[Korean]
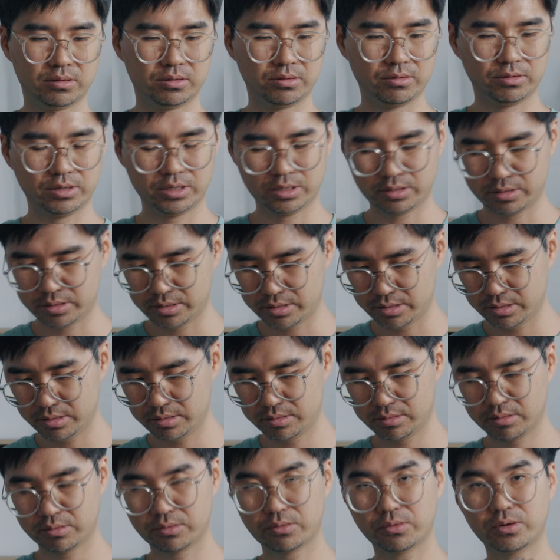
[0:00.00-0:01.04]
여기를
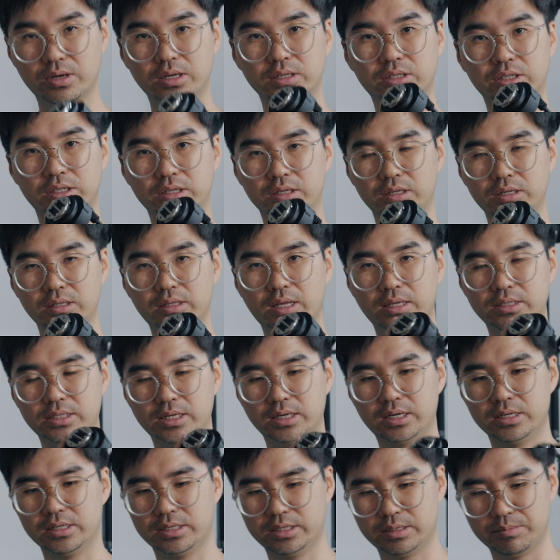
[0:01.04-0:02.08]
똑같이
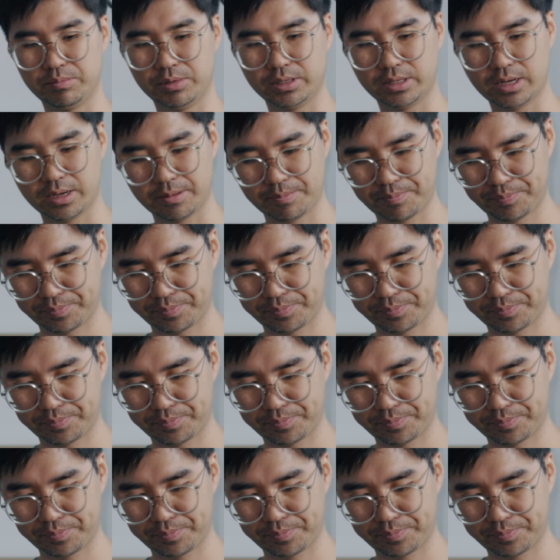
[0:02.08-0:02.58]
단자가 있습니다.